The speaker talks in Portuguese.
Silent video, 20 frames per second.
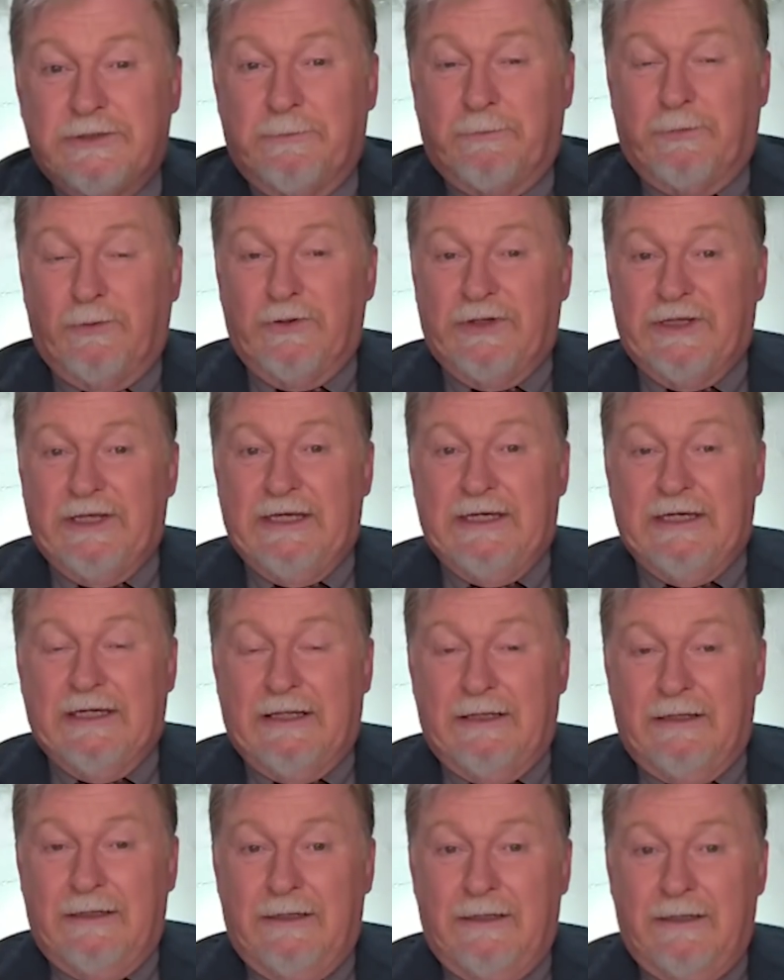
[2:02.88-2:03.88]
de poder
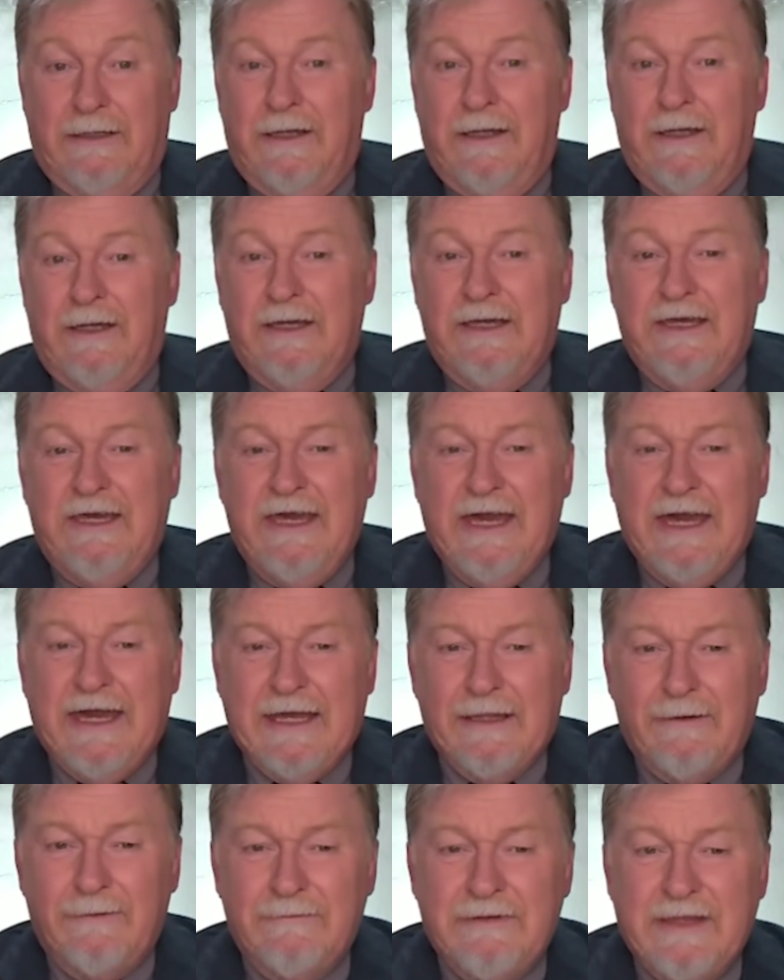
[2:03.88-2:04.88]
que
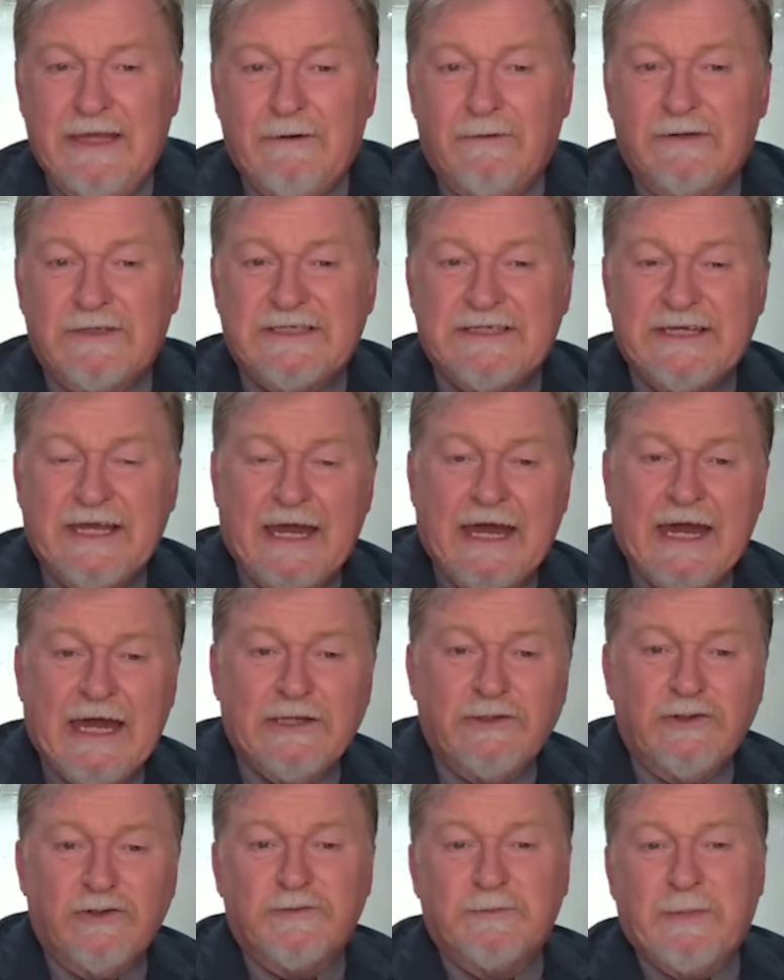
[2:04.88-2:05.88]
eram
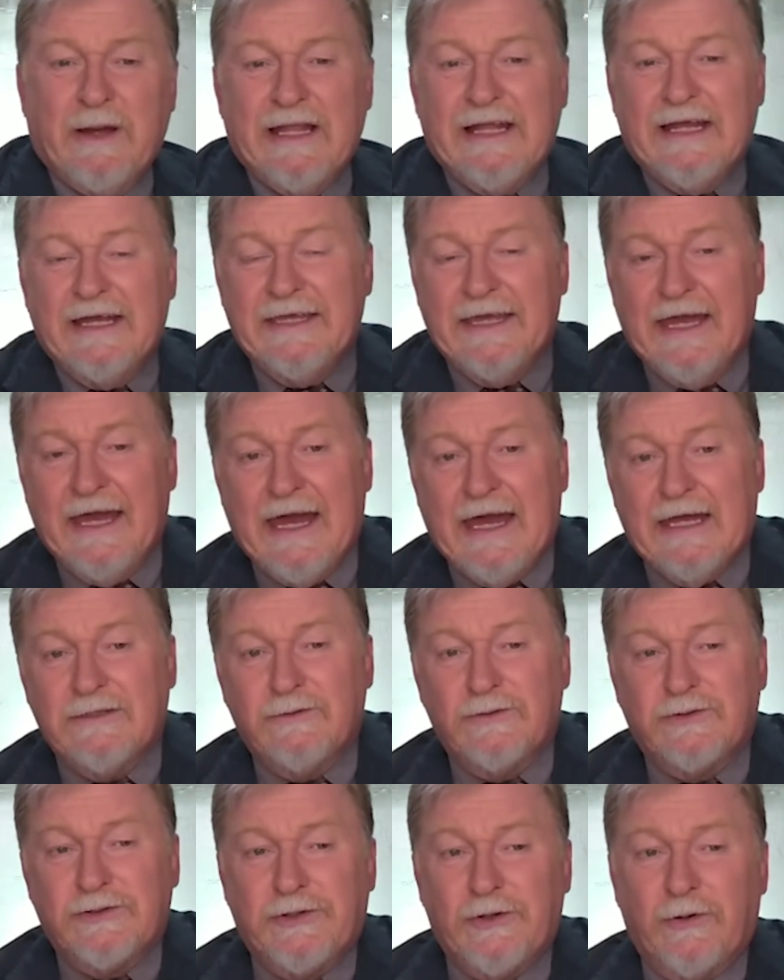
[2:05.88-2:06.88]
negociados,
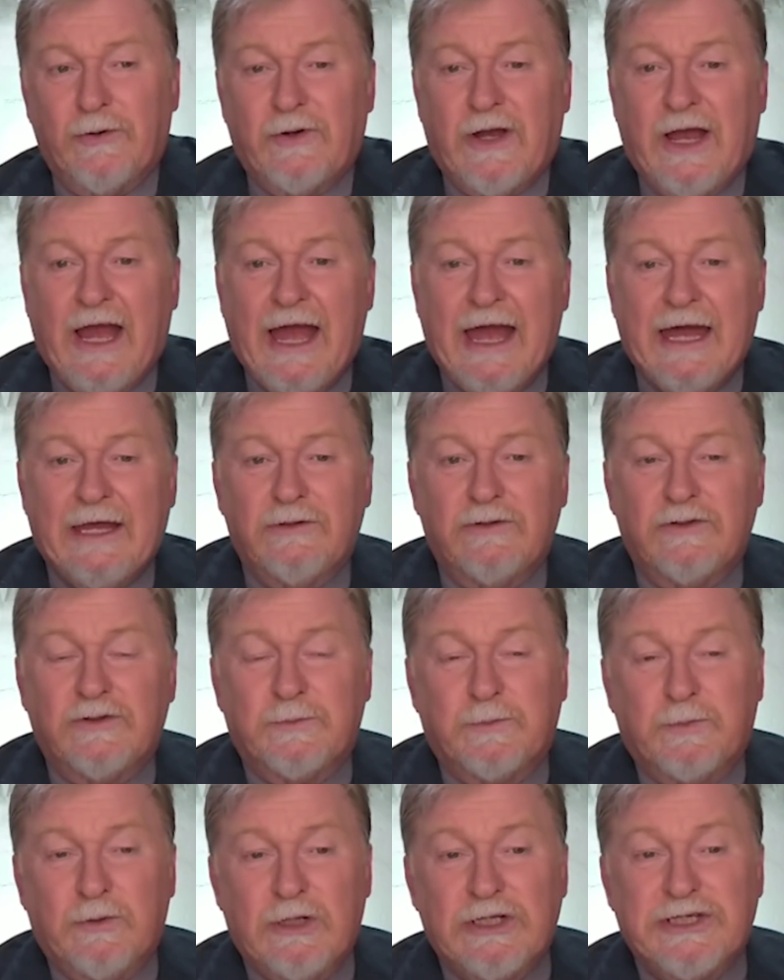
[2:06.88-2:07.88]
barganhados, trocados
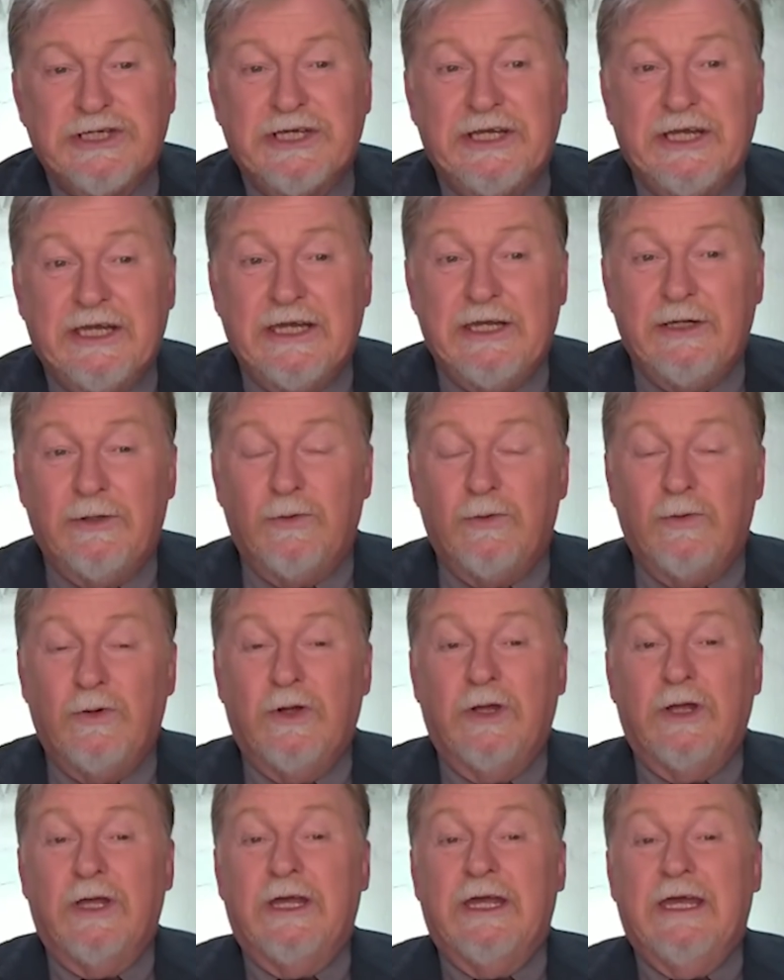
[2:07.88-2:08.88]
por dinheiro
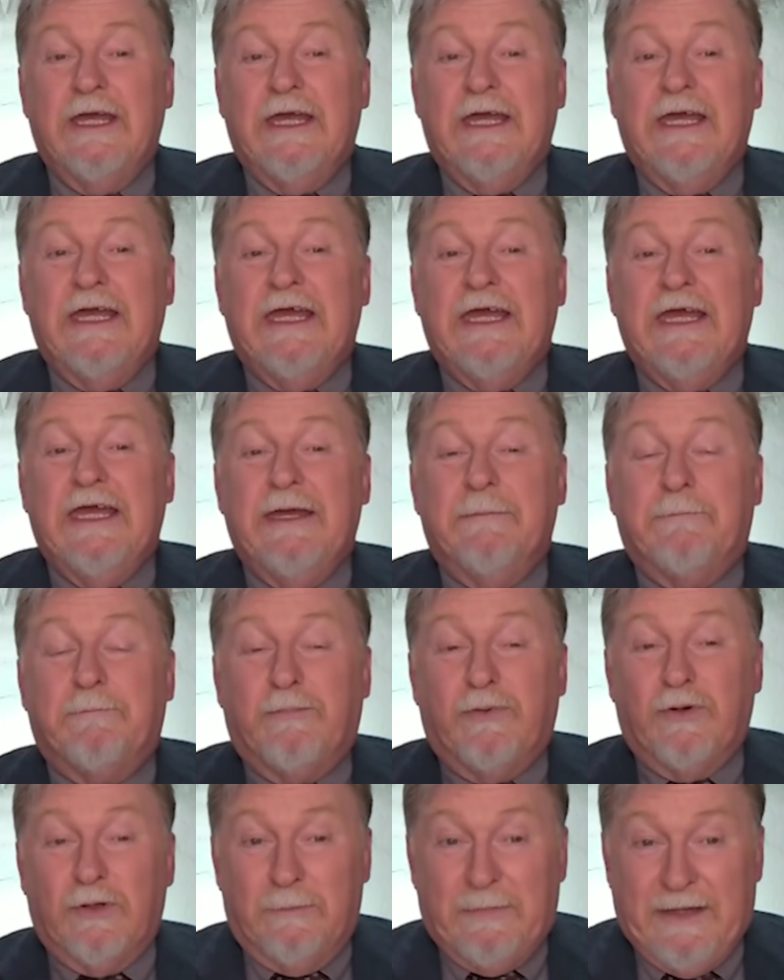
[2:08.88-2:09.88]
e
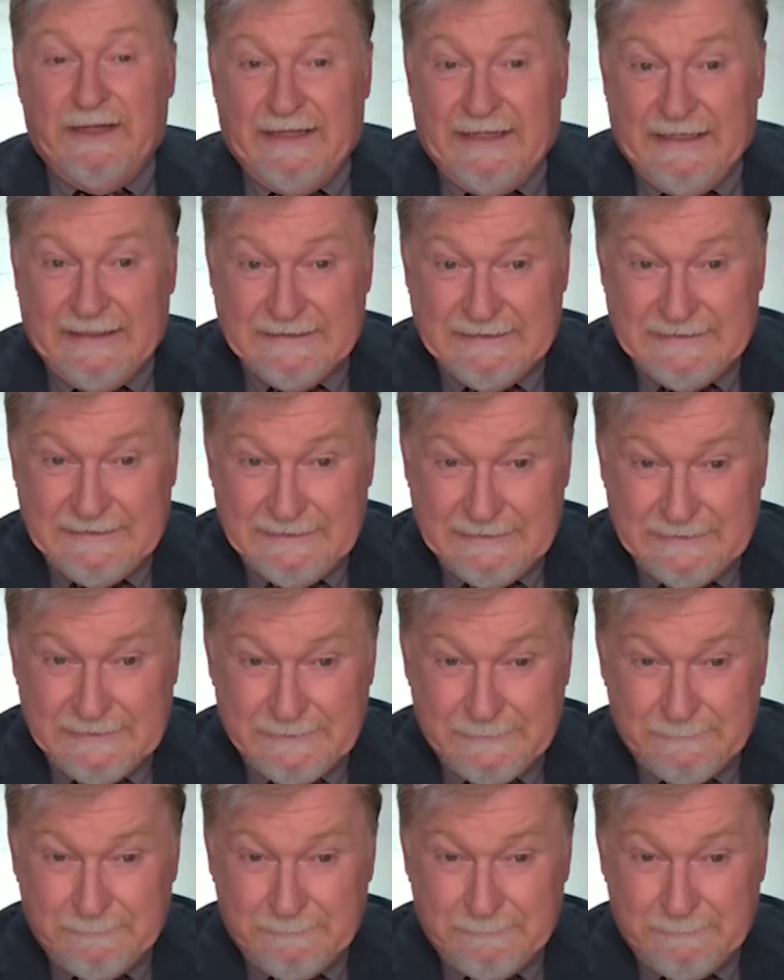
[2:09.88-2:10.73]
por benesses